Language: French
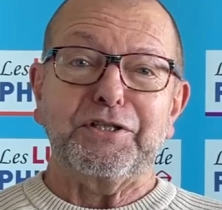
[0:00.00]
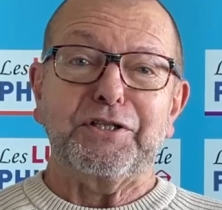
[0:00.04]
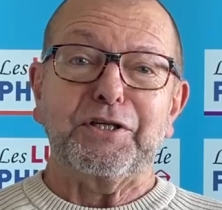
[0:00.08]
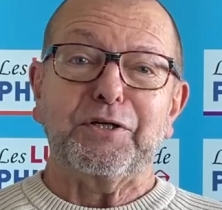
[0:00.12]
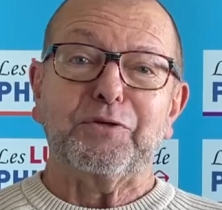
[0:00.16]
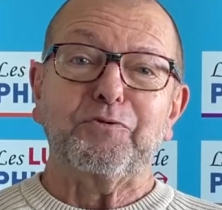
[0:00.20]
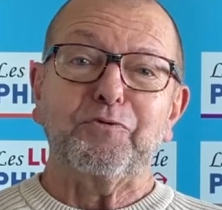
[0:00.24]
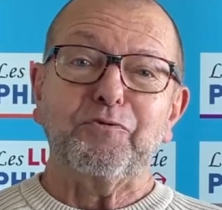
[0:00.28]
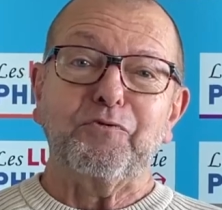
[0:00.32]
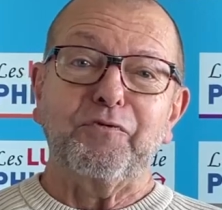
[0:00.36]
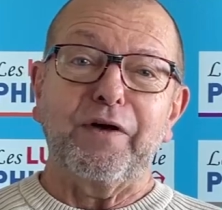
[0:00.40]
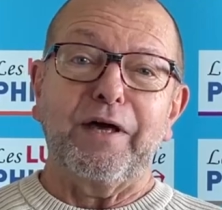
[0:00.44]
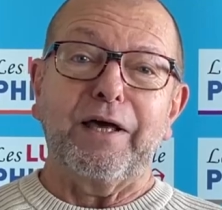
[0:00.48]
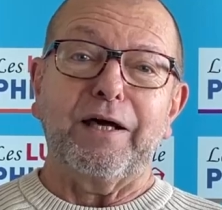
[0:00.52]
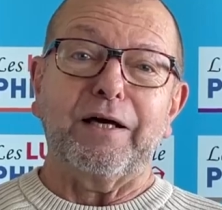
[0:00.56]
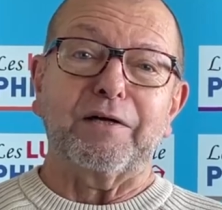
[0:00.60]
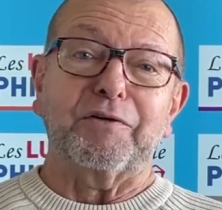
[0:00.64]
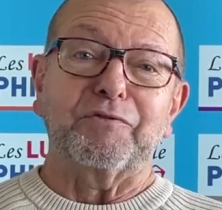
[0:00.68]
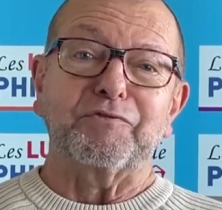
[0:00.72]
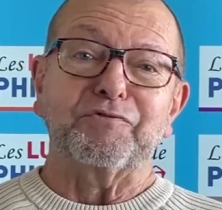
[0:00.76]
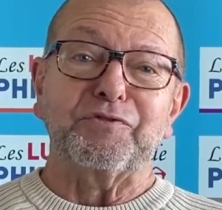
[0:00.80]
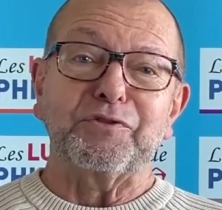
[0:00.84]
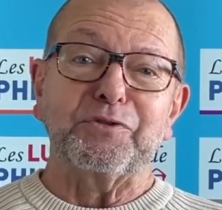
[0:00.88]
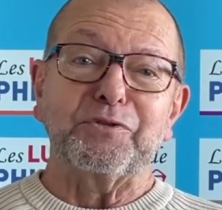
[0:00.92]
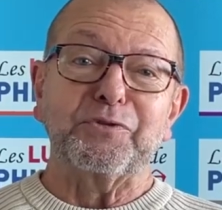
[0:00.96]
découvert
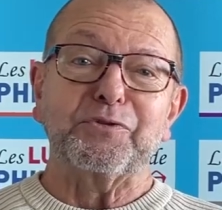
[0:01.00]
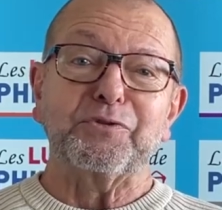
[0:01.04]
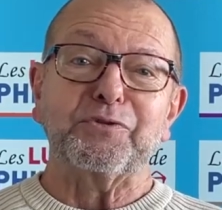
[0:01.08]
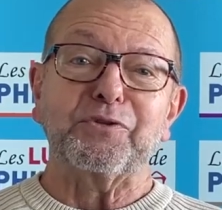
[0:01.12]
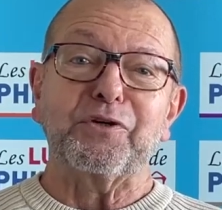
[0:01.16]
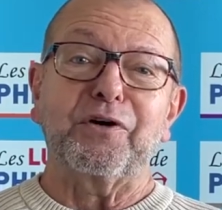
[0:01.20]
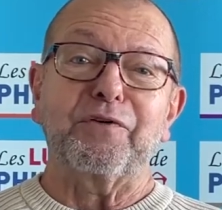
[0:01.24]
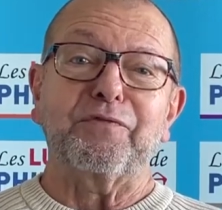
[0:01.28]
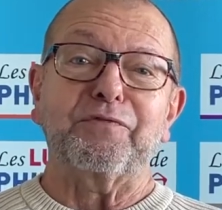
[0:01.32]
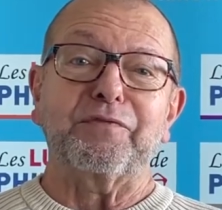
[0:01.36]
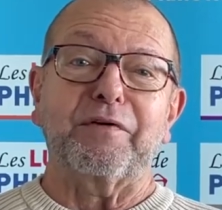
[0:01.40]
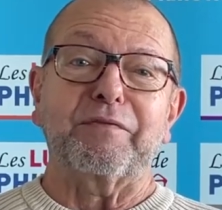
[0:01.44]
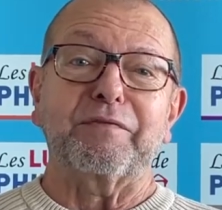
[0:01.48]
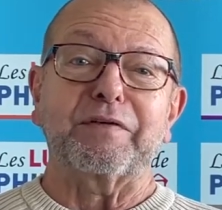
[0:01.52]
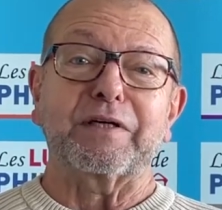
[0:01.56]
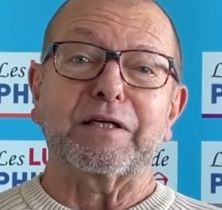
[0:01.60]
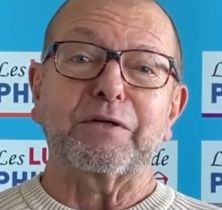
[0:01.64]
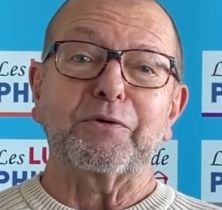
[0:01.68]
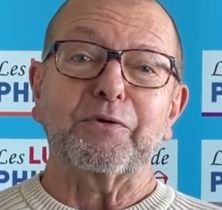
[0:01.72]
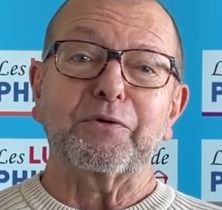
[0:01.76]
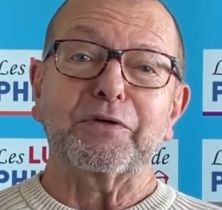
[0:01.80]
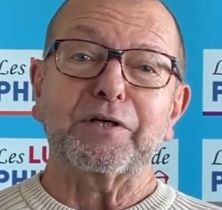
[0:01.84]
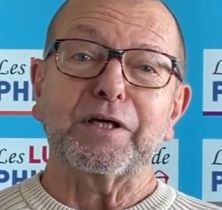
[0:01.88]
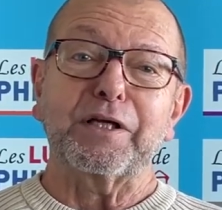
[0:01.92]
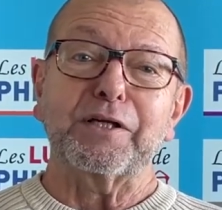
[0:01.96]
un philosophe avec
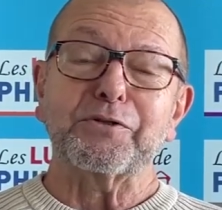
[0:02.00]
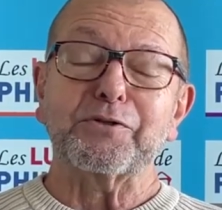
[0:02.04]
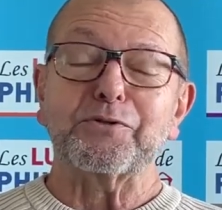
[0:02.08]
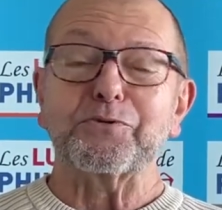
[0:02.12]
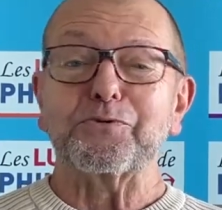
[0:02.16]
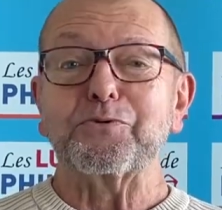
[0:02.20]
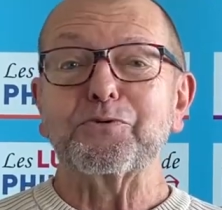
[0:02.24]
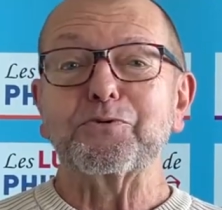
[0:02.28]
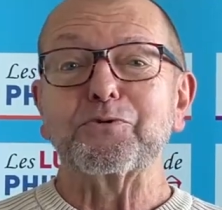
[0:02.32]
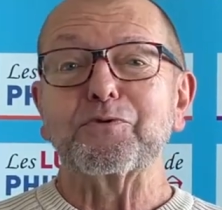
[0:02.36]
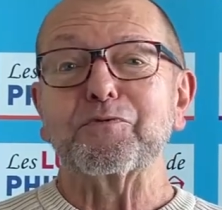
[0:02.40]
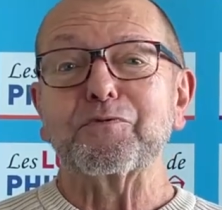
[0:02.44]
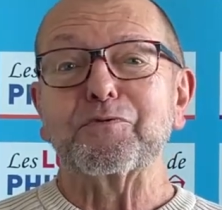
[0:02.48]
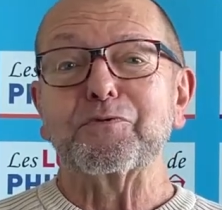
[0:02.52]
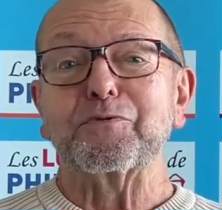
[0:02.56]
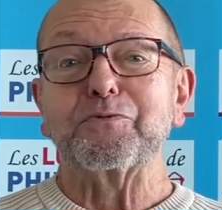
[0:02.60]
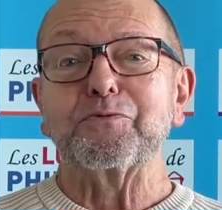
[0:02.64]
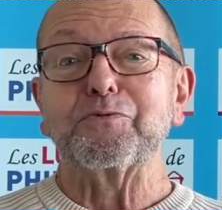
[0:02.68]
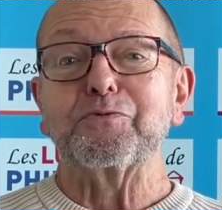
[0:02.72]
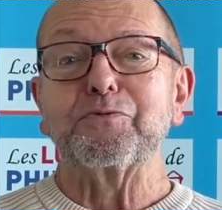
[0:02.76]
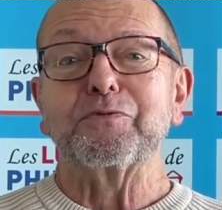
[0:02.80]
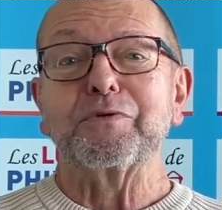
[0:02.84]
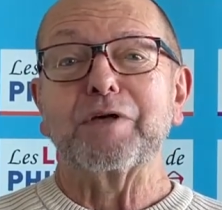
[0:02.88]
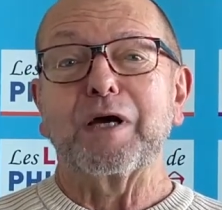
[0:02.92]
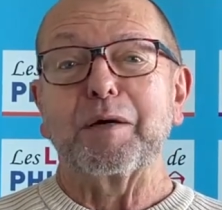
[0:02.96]
lequel je suis
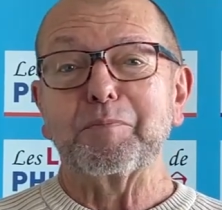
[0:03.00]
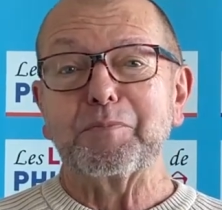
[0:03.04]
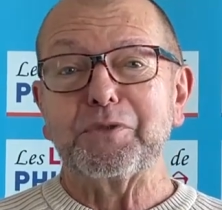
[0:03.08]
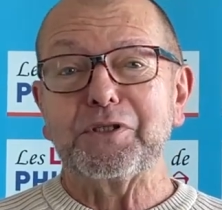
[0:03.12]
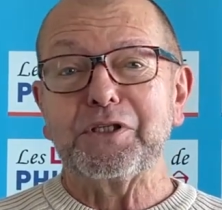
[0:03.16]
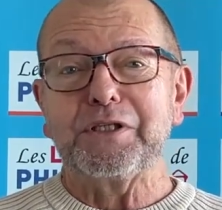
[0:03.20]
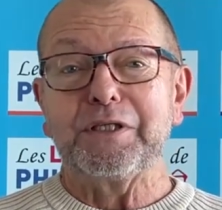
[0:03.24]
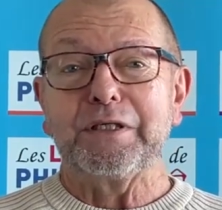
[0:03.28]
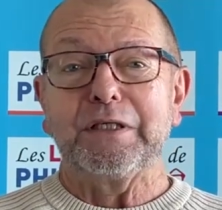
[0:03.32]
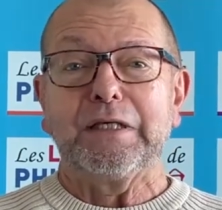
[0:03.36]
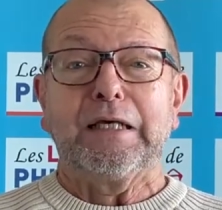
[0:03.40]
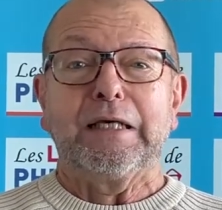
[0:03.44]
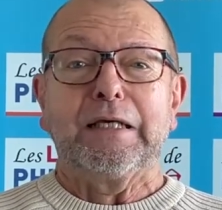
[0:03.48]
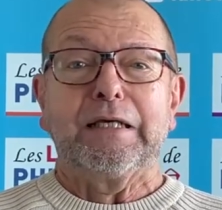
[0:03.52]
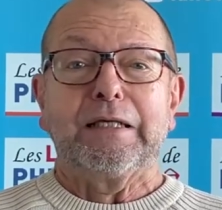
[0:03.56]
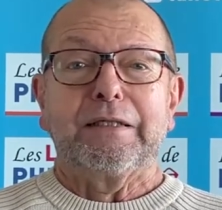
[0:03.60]
devenu ami,